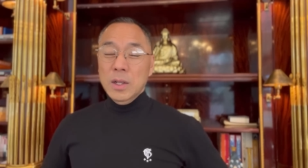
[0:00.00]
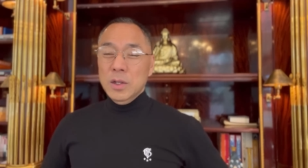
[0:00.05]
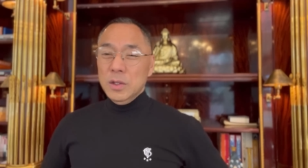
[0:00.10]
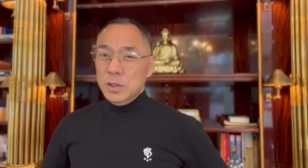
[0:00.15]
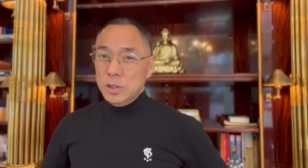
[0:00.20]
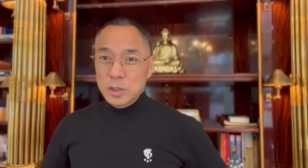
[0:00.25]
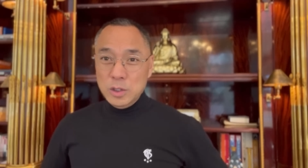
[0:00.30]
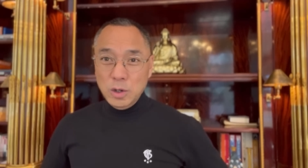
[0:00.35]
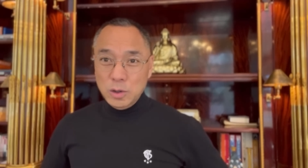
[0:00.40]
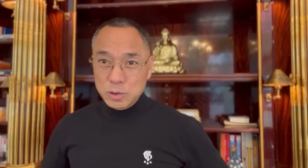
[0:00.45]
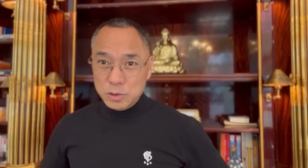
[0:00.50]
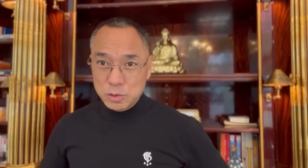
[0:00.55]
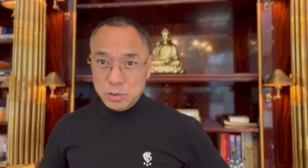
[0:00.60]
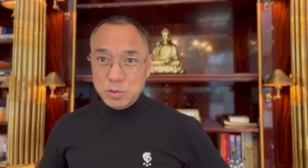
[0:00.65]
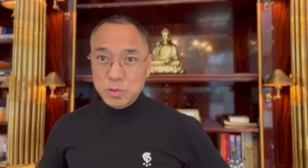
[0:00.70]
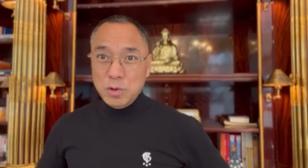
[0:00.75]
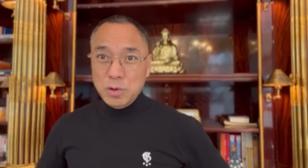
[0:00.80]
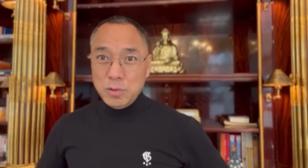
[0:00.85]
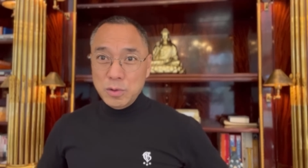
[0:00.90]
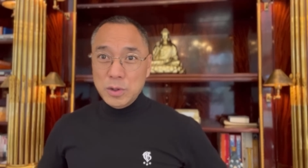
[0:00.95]
你要
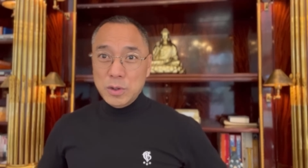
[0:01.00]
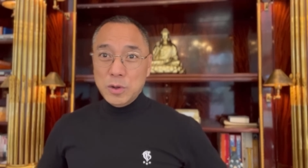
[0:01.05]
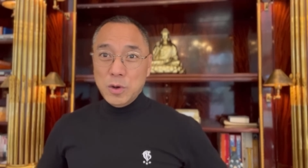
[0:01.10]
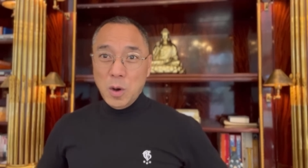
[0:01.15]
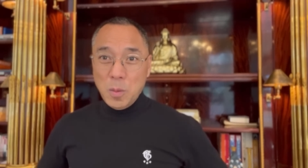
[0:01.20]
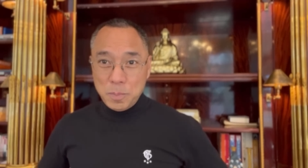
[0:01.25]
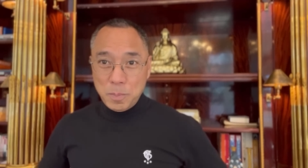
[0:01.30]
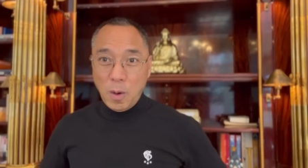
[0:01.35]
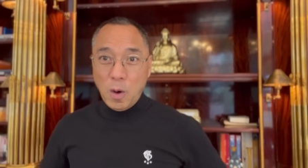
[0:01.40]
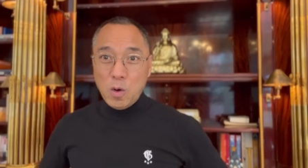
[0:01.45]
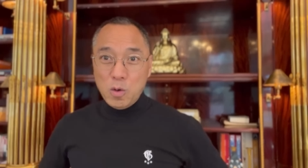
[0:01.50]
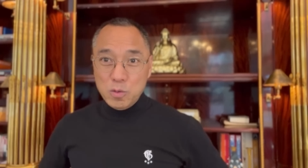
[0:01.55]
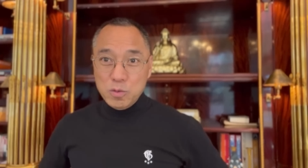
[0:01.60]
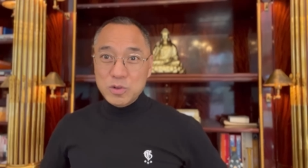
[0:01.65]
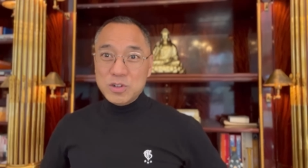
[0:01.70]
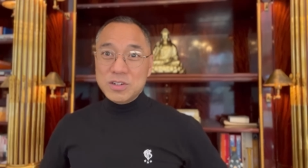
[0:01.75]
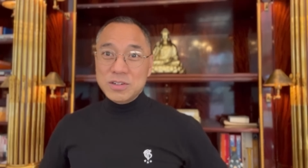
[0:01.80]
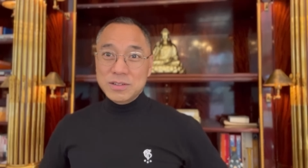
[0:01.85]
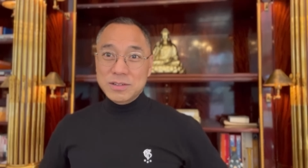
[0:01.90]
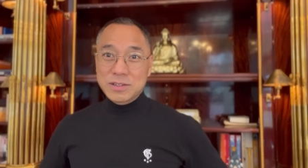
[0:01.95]
学会要保护
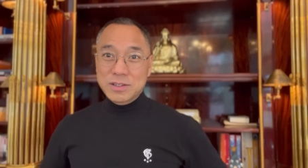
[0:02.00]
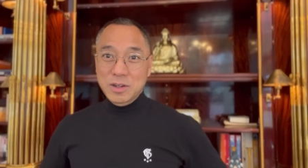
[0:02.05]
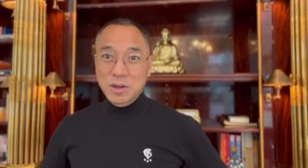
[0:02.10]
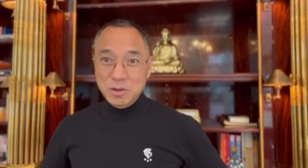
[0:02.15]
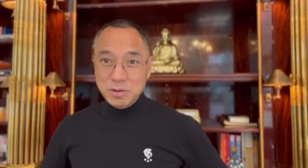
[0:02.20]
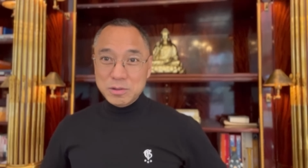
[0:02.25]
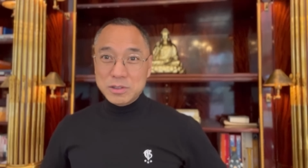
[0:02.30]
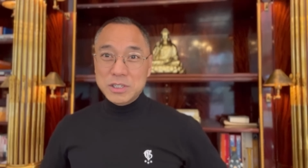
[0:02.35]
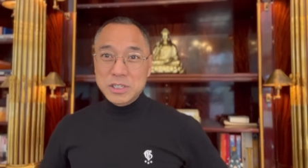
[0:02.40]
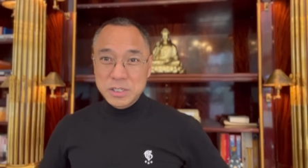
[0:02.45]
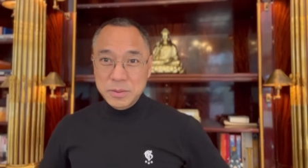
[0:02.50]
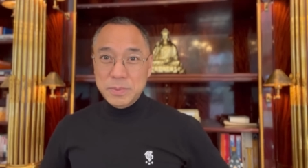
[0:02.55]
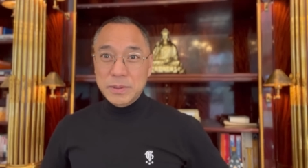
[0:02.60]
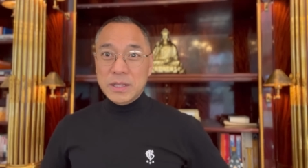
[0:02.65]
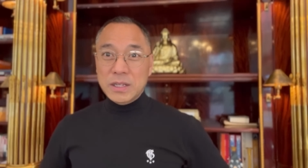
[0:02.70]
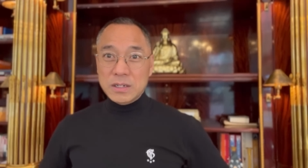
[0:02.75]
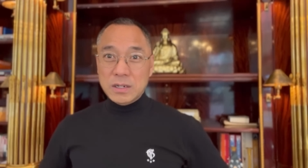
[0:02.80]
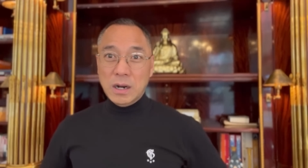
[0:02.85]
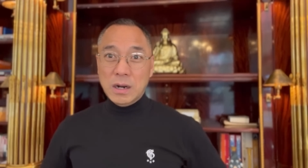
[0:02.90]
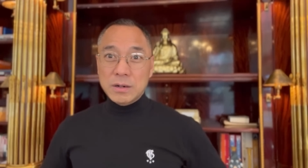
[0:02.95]
自己，要有基本
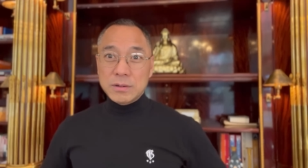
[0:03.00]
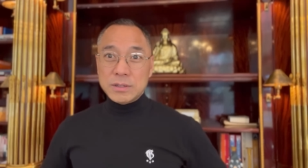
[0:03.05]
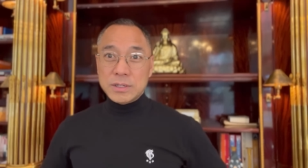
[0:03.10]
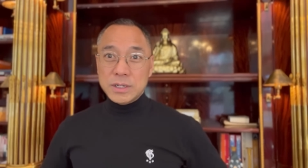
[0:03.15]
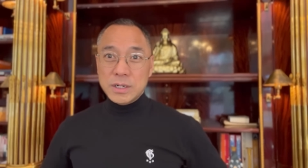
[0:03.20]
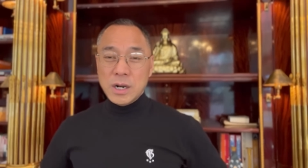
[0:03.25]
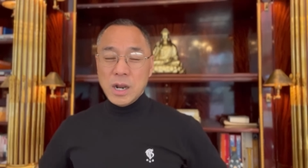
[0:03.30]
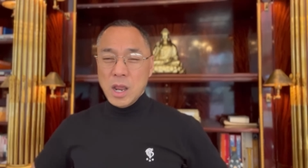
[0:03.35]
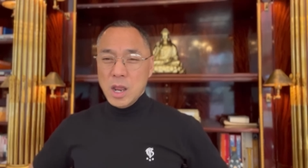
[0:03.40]
的常识。